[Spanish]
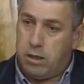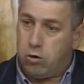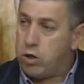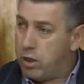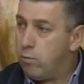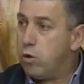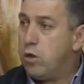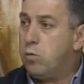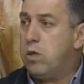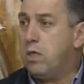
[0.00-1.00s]
conseguimos
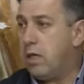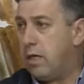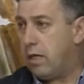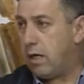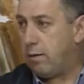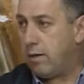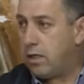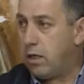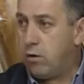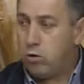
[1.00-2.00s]
después en
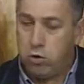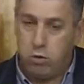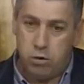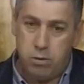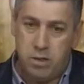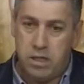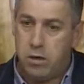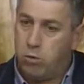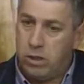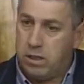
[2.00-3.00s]
rebacheos o limpieza de
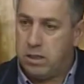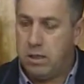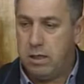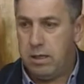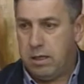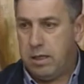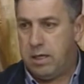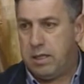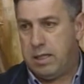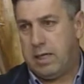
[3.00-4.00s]
cunetas,
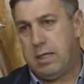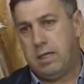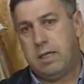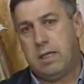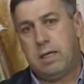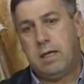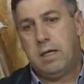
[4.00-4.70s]
etcétera, etcétera.